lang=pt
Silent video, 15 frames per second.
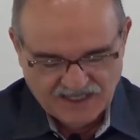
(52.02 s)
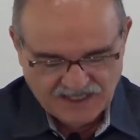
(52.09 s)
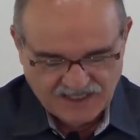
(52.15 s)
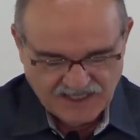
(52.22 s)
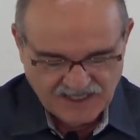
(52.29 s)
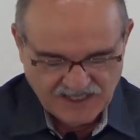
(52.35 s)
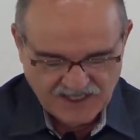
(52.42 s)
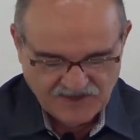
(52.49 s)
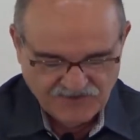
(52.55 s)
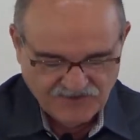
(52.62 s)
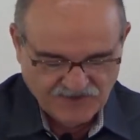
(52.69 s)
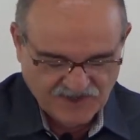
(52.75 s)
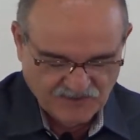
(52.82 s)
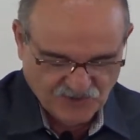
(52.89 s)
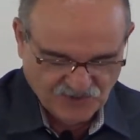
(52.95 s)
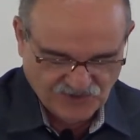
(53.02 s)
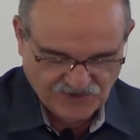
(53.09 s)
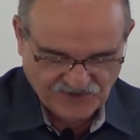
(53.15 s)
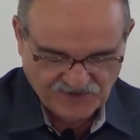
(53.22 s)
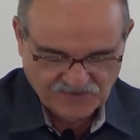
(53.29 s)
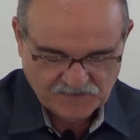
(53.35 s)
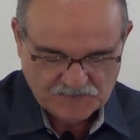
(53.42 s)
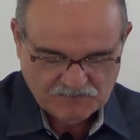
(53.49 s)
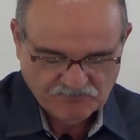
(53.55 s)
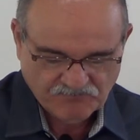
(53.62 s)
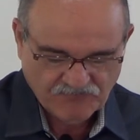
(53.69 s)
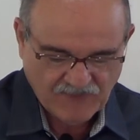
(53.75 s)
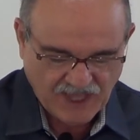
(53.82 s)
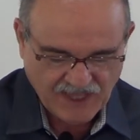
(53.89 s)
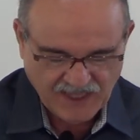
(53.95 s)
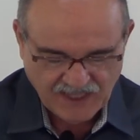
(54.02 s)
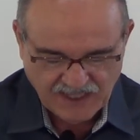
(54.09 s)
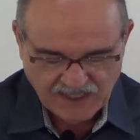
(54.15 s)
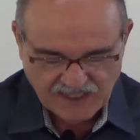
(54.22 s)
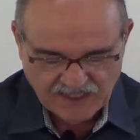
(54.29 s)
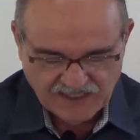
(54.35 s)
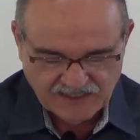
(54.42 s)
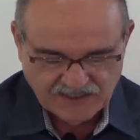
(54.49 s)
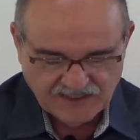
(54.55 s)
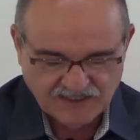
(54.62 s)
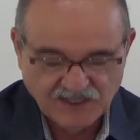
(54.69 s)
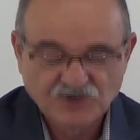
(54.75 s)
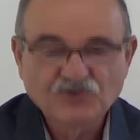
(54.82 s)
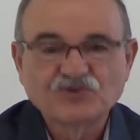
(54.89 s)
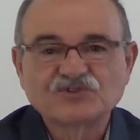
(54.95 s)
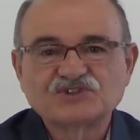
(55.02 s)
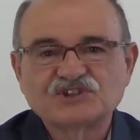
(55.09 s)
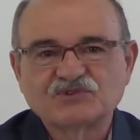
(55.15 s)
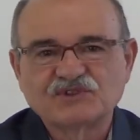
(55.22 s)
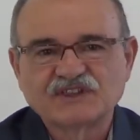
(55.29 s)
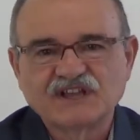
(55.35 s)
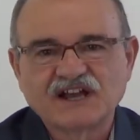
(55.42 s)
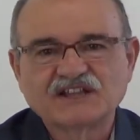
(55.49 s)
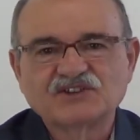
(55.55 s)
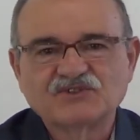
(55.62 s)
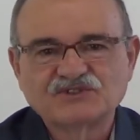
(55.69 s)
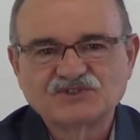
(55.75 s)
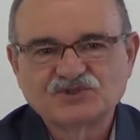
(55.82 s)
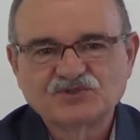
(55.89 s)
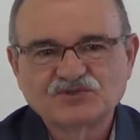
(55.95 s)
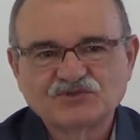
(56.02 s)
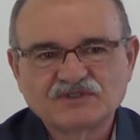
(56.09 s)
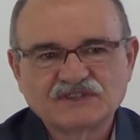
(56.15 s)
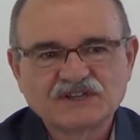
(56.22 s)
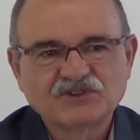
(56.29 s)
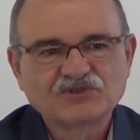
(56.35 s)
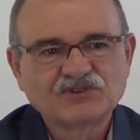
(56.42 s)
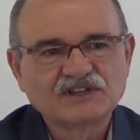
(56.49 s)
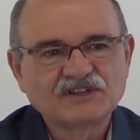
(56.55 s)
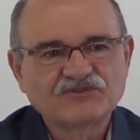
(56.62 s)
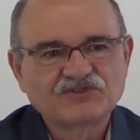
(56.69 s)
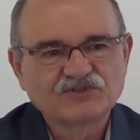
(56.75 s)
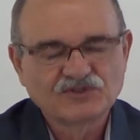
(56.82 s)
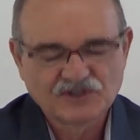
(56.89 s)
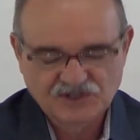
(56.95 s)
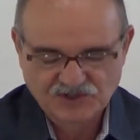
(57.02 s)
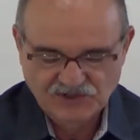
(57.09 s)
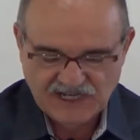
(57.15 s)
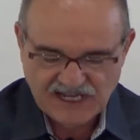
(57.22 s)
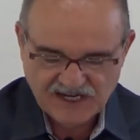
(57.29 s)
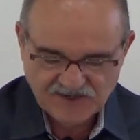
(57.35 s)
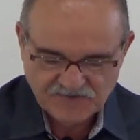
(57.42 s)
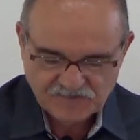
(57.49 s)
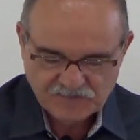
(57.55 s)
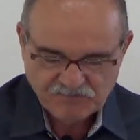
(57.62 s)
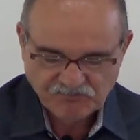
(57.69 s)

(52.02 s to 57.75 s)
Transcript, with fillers: E vamos dando continuidade ao estudo então do livro Nosso Lar.